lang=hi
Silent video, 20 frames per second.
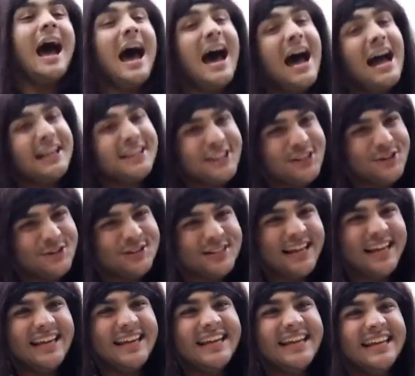हाँ क्यों
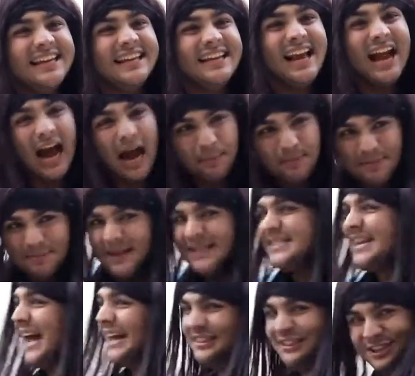नहीं अभी मैं
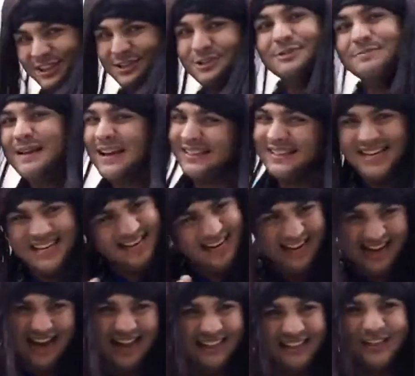जाती हूँ मेथी
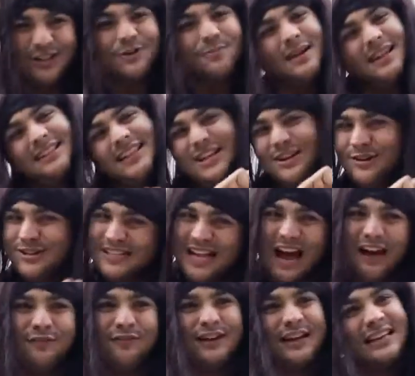निकालती हूँ मेथी को
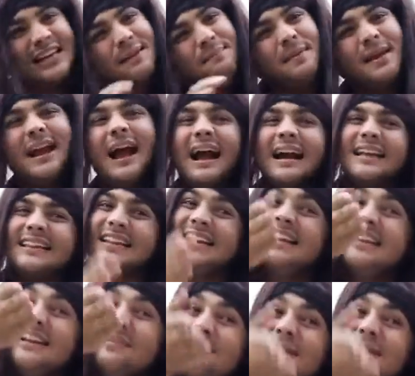साफ करके भिगा के तेरे लिए